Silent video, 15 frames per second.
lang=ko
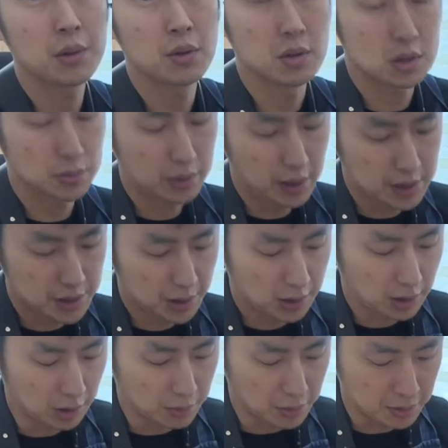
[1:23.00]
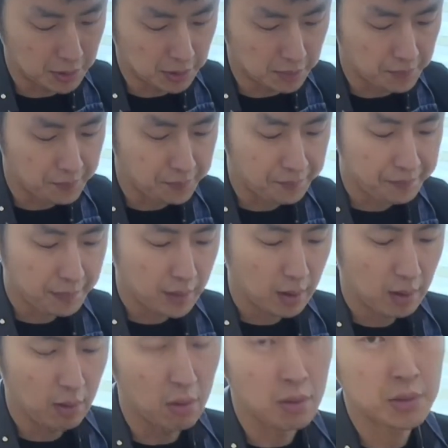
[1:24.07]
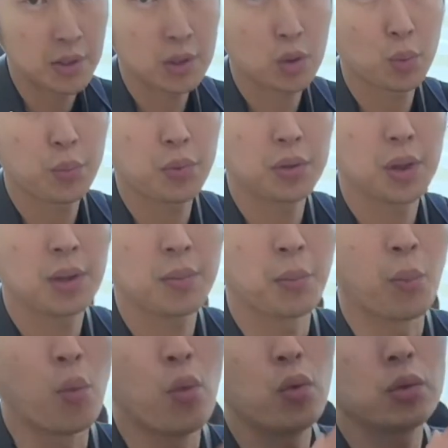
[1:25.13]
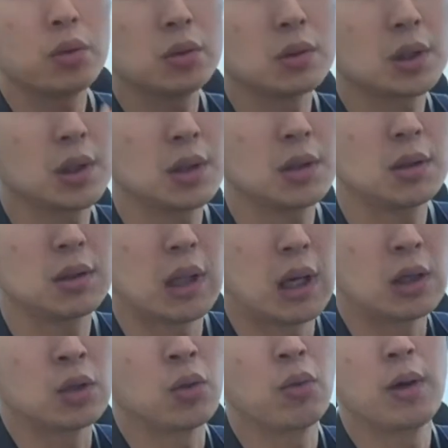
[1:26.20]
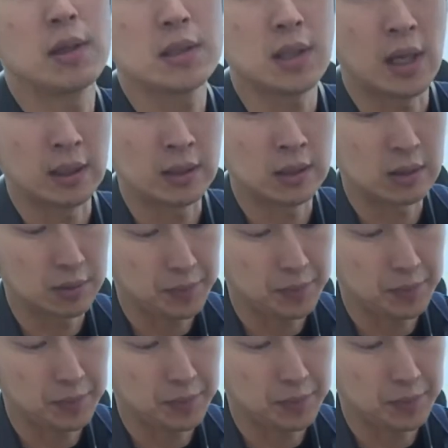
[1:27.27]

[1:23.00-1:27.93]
연습을 하시게 되면은 어, 색소폰의 모든 키를 다 이용하진 않아요